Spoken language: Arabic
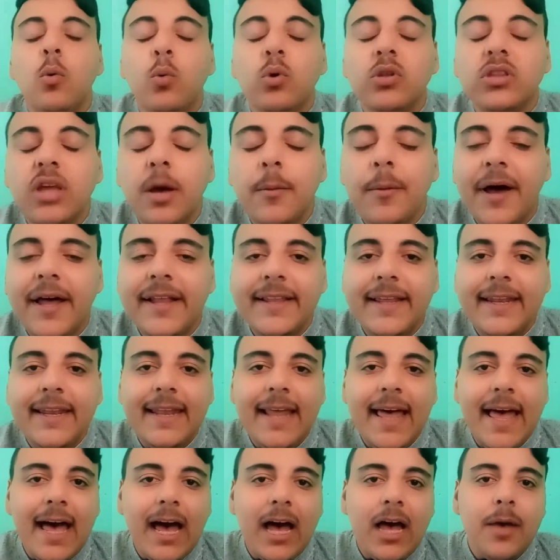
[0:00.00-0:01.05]
وطبعا
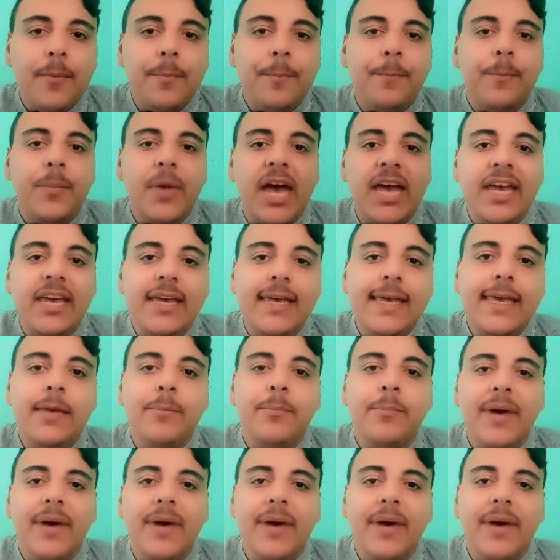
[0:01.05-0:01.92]
اللاعب هيجي